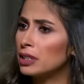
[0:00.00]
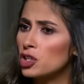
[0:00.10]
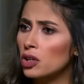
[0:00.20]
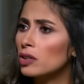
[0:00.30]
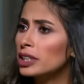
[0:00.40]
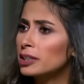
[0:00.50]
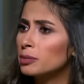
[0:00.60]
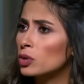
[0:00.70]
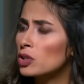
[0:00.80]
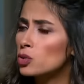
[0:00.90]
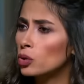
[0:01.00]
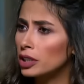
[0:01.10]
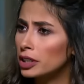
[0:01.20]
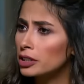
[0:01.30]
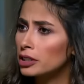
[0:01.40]
الشرايط من وانا
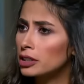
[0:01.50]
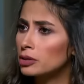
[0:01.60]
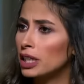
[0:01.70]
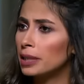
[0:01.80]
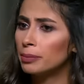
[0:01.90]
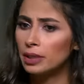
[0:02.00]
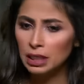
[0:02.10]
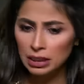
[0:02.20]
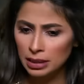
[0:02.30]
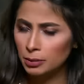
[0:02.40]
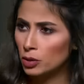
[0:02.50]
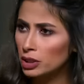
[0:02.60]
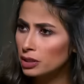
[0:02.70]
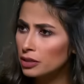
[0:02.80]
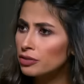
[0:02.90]
صغيره واحب ده انا من
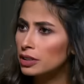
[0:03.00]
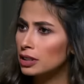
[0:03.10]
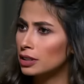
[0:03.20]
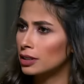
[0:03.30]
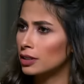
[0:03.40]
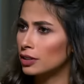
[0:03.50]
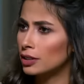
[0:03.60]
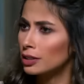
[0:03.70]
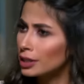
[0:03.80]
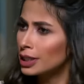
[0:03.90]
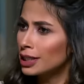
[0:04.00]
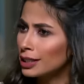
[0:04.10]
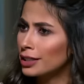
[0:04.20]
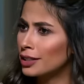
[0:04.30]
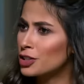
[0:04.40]
وانا طفله
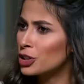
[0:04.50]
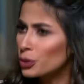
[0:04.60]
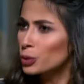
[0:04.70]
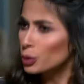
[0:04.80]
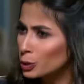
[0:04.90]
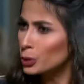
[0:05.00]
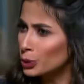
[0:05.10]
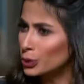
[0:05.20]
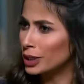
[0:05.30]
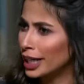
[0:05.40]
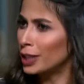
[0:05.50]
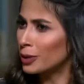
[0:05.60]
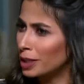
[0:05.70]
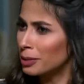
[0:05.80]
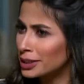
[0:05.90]
شريط كوتوموتو يا
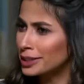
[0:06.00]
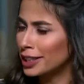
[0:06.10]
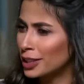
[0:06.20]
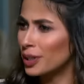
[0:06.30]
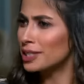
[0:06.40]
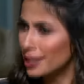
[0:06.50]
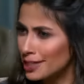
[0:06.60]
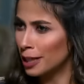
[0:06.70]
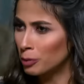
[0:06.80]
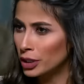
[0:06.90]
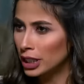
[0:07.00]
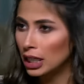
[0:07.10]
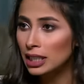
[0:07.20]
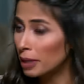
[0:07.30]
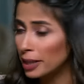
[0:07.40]
حلوه آه. يا بطه وازأز
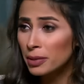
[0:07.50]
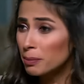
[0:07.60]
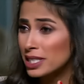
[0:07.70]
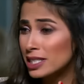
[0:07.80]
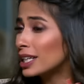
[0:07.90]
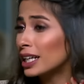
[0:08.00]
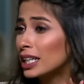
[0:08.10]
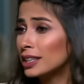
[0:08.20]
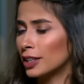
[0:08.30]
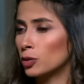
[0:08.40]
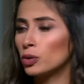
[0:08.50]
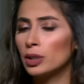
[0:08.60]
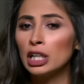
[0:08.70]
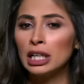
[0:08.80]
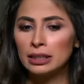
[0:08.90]
كابوريا انا بحب المزيكا جدا
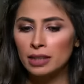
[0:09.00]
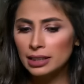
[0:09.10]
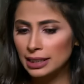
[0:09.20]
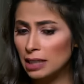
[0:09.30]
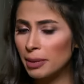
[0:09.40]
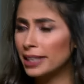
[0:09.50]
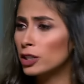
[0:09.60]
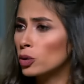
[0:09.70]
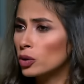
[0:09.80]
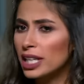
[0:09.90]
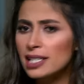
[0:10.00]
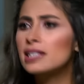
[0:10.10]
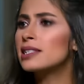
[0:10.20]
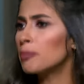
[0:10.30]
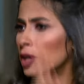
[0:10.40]
ولدرجه ان انا بعيد الاغنيه
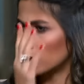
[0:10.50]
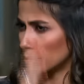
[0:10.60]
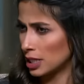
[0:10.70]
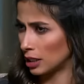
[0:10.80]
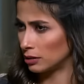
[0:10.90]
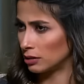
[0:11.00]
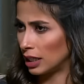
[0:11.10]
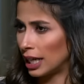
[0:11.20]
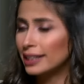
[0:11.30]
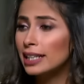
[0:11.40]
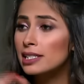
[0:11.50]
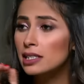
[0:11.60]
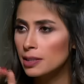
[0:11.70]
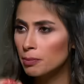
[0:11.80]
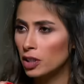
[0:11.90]
60 مره مثلا آه. اعيدها
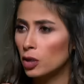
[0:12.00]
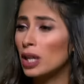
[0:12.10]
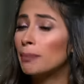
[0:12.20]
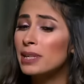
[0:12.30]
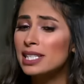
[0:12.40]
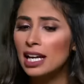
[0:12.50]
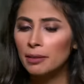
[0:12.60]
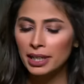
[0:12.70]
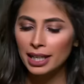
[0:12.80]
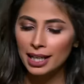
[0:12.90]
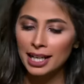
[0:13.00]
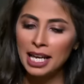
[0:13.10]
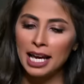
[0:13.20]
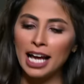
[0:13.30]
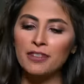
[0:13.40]
60 مره ولما ازهق منها
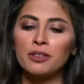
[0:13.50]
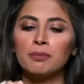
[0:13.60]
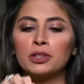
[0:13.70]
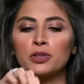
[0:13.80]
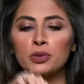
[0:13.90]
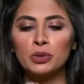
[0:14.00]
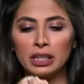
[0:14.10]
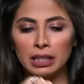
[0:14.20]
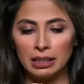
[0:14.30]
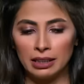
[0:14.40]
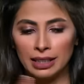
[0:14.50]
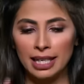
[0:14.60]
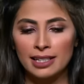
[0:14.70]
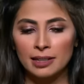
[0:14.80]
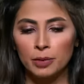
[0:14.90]
عارفه اما تزنقي
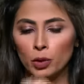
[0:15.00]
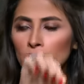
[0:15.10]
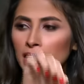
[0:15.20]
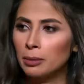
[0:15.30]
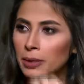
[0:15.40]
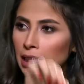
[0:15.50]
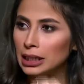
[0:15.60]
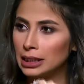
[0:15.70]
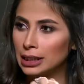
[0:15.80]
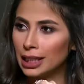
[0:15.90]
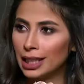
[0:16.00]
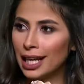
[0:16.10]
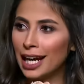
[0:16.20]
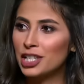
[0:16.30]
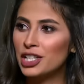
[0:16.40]
الكاسيت بعود كبريت آه.
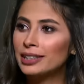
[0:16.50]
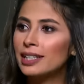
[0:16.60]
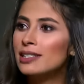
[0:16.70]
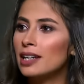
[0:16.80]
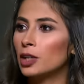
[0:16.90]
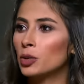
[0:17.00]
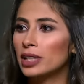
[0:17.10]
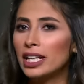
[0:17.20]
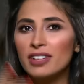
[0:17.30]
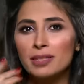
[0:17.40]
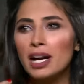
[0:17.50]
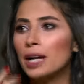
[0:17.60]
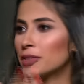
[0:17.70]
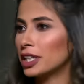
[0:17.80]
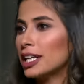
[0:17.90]
عشان تسرع الاغنيه
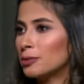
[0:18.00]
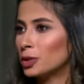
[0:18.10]
فاسمعها بطريقه